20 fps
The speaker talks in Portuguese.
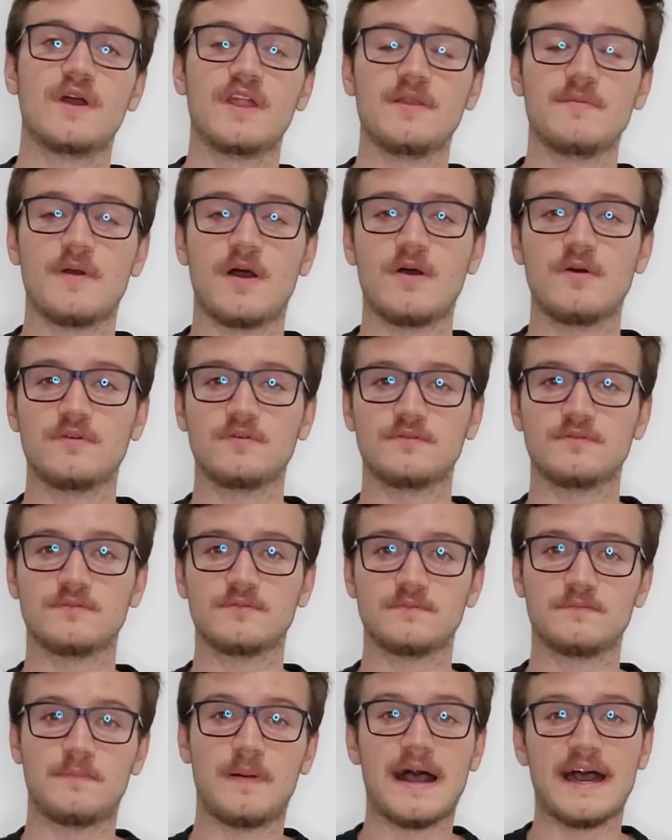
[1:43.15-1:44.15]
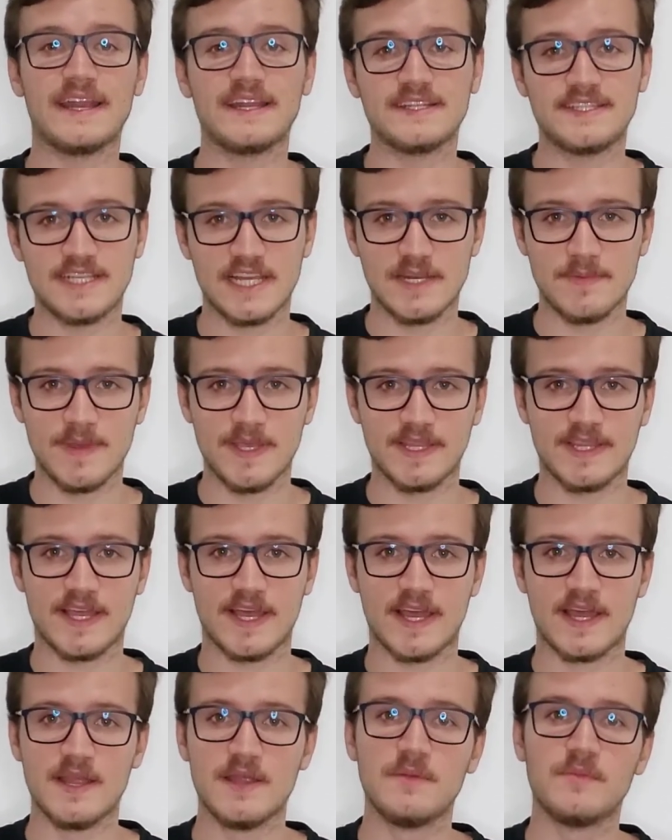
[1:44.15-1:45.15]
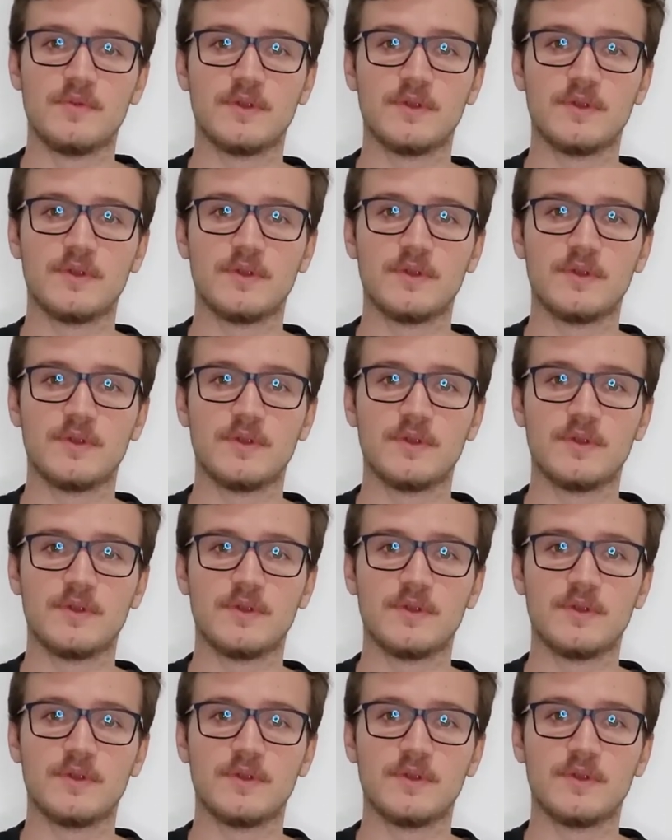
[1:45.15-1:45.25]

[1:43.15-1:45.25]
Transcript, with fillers: animal para de se alimentar,